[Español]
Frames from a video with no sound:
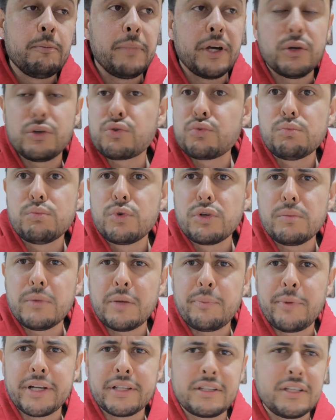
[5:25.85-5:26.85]
Pero es un muy
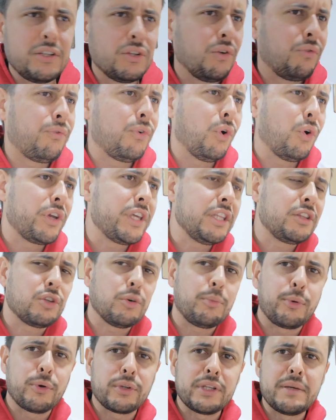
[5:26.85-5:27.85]
mal partido,
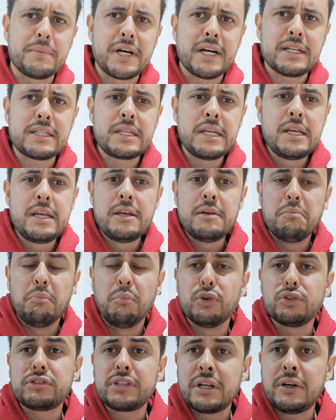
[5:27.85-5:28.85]
flojito por demás.
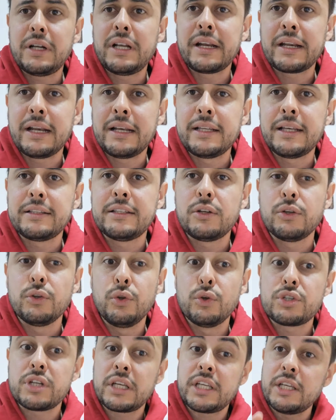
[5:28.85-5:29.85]
Mostraba la realidad de
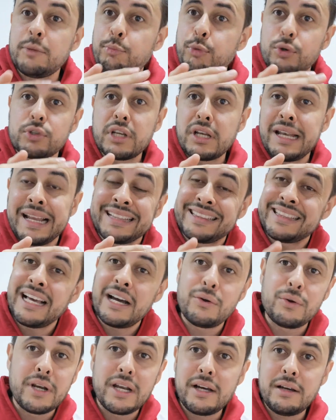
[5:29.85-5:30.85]
los dos equipos en la
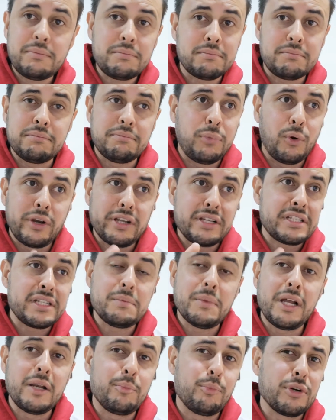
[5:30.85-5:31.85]
tabla, por
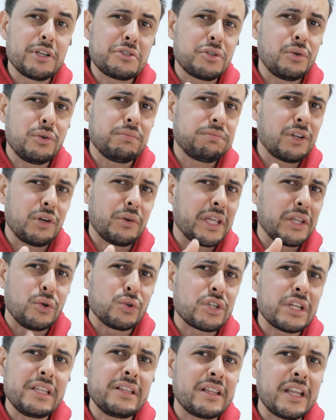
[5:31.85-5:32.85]
encima del puesto, creo que
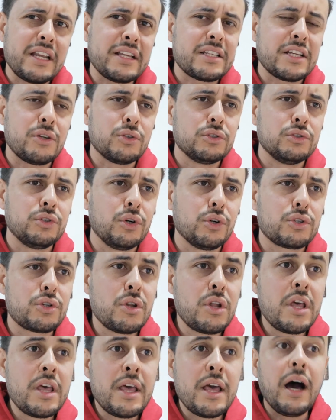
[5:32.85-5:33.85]
12 y 13 los
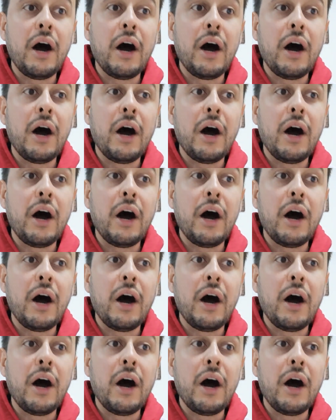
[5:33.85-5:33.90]
dos.